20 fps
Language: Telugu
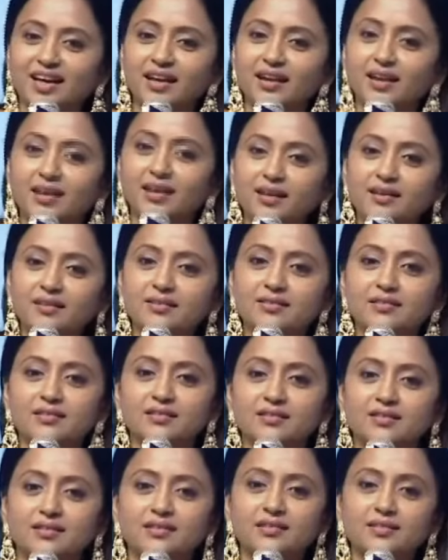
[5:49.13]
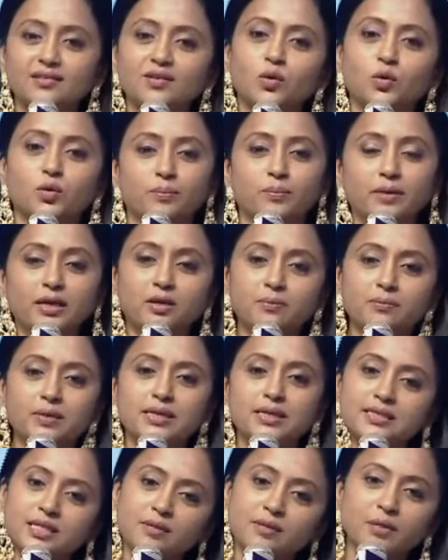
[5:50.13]
రారా ఓ మీరు
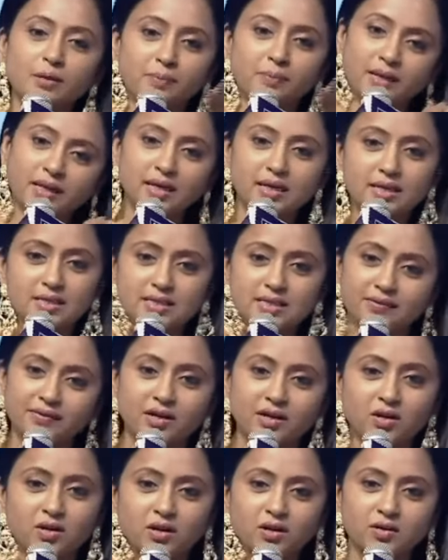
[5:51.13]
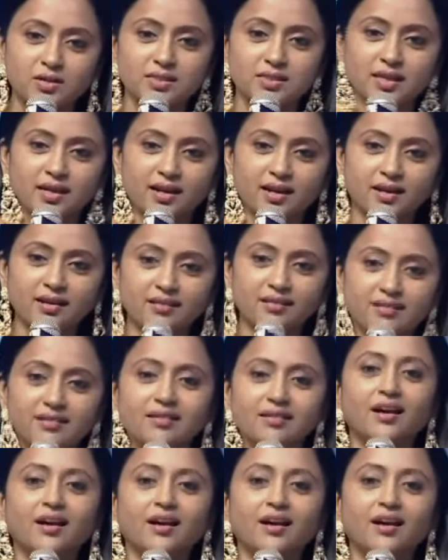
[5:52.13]
మీ సినిమా ప్రీ రిలీజ్ ఈవెంట్లోనే వస్తారా